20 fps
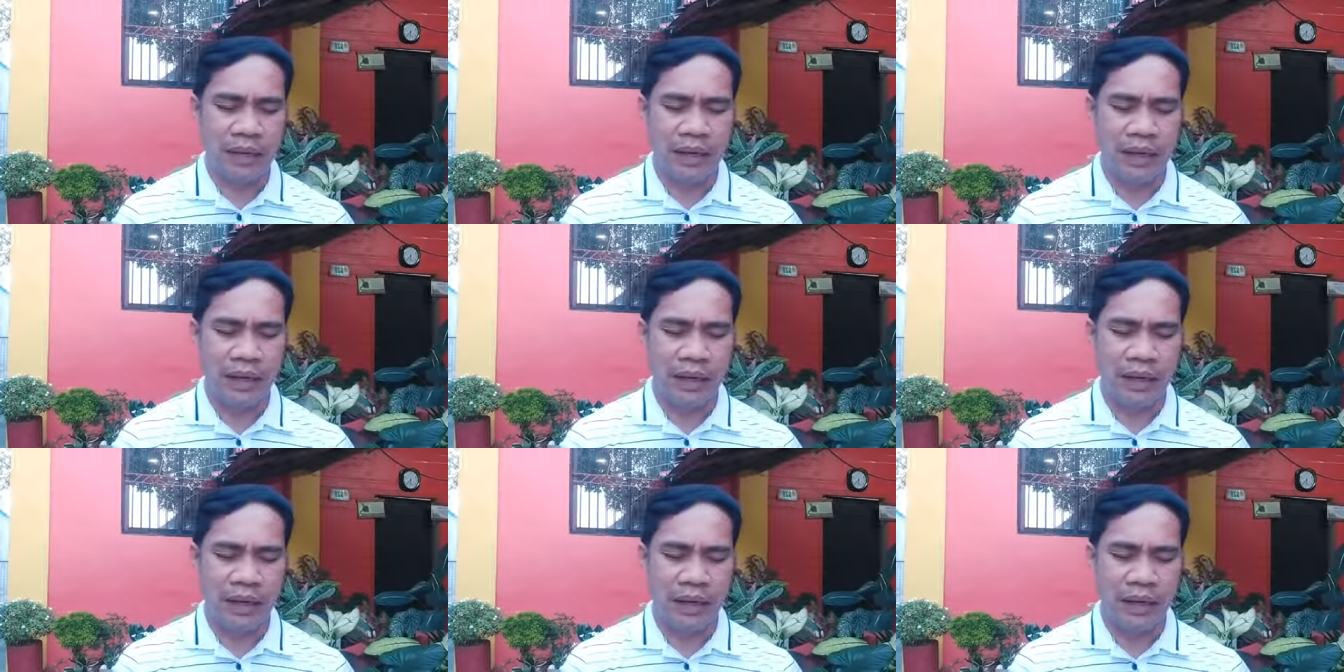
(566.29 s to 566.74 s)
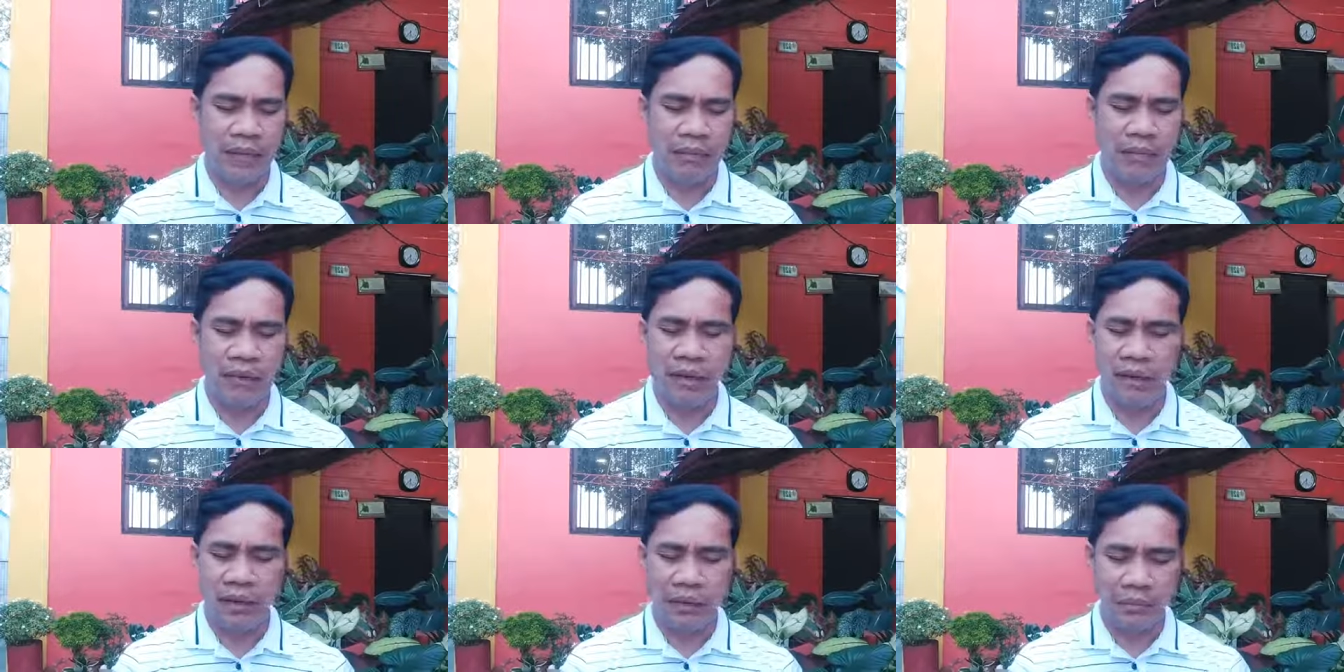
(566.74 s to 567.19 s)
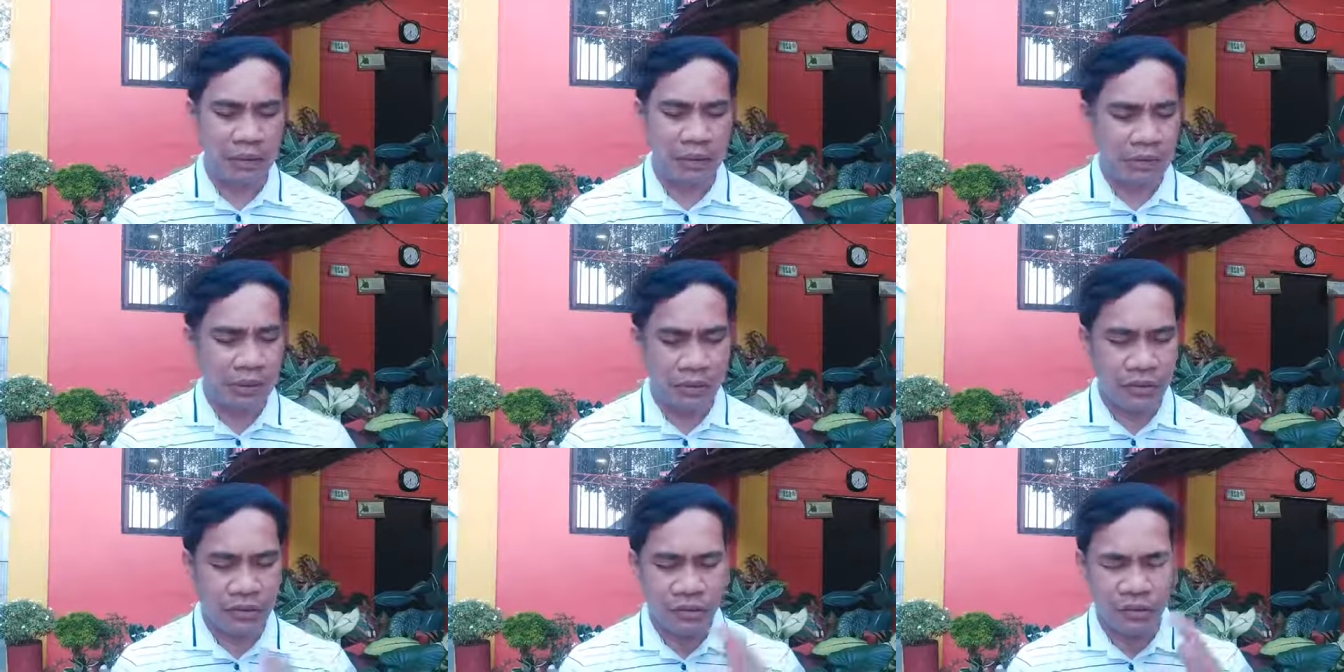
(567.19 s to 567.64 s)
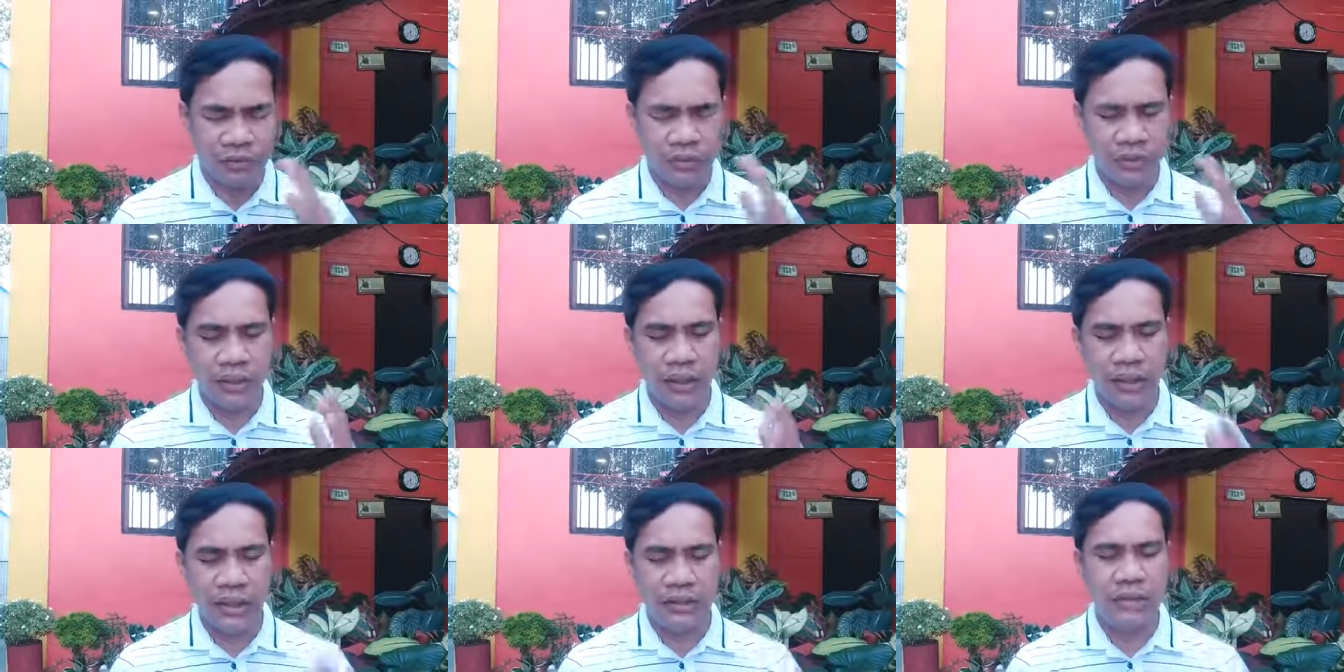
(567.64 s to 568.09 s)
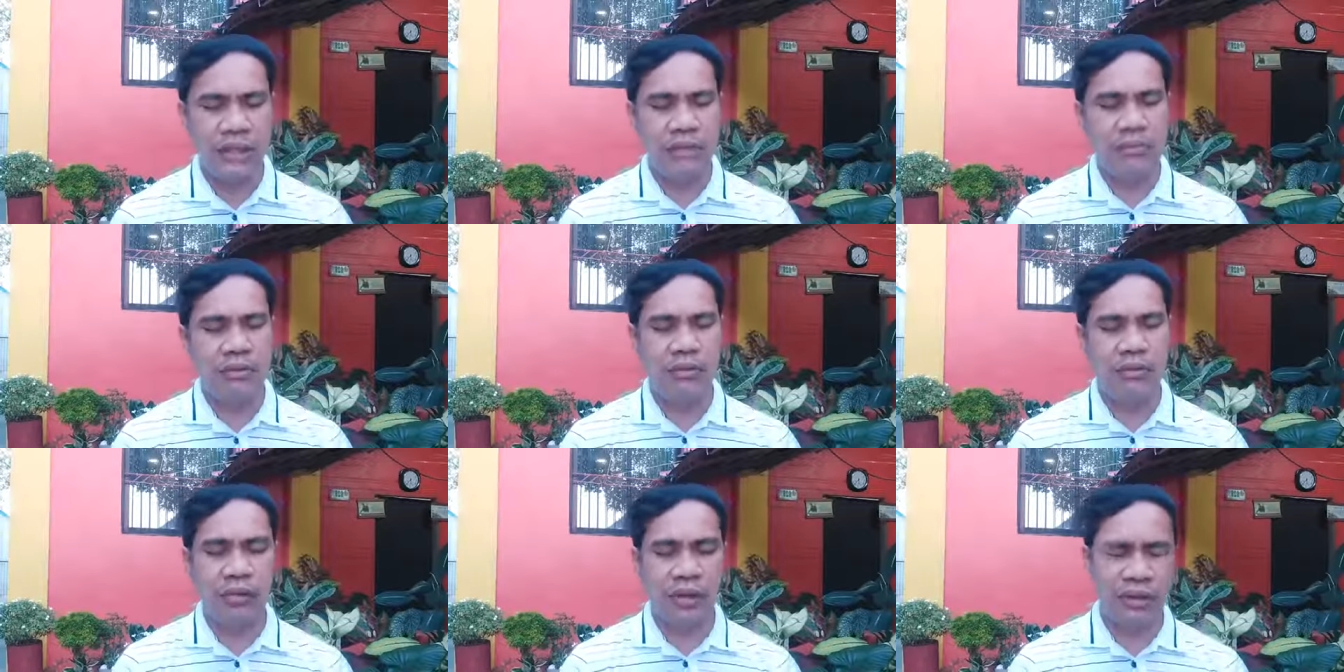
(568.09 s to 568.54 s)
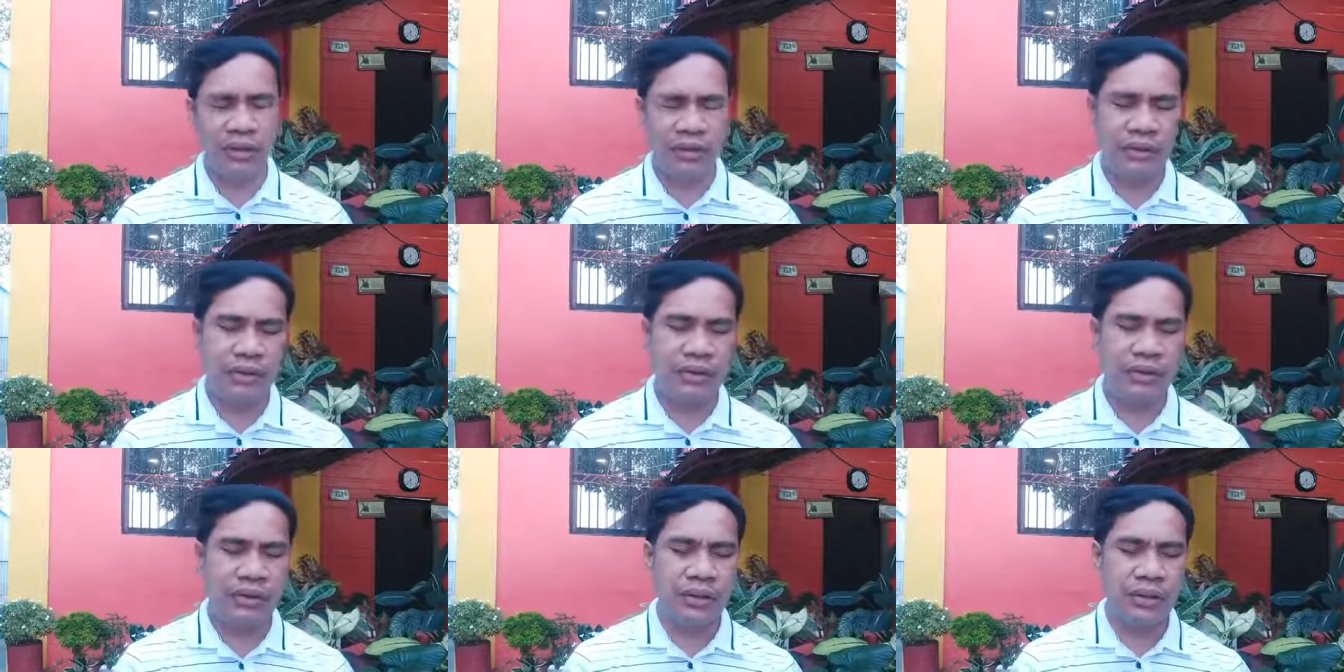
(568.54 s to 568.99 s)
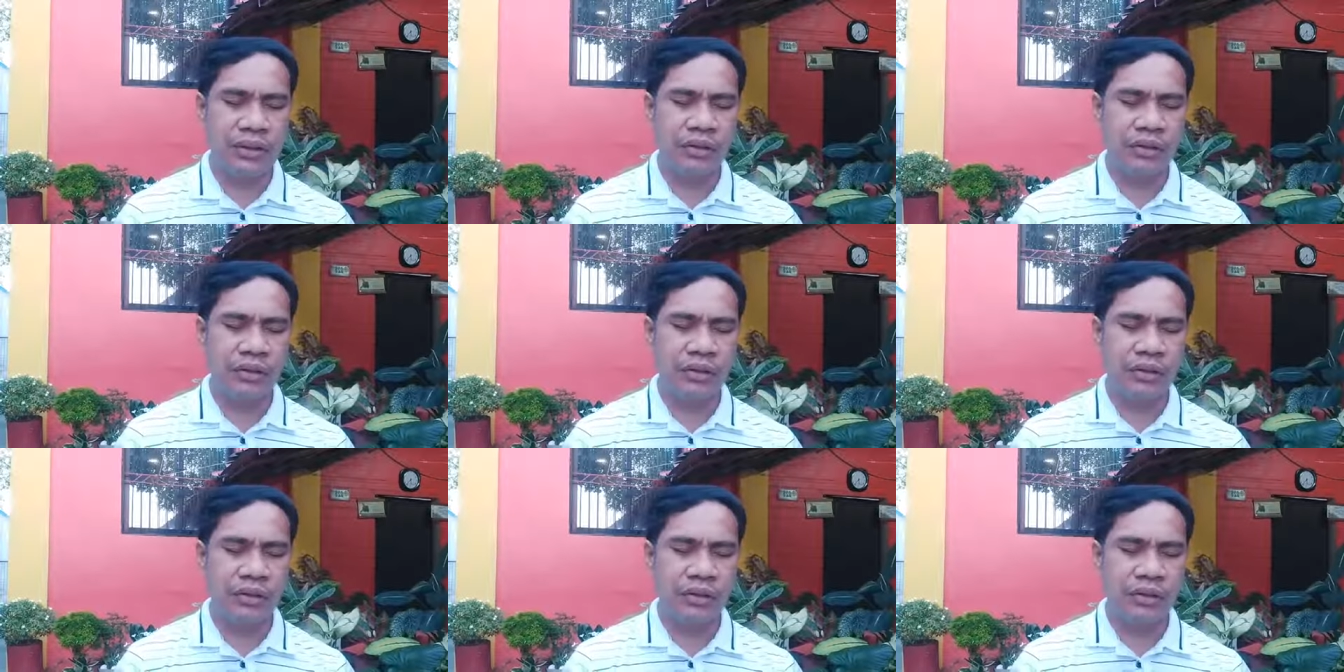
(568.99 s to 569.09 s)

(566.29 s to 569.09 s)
uh, ang mga kapatid ko na kasama ko ngayon,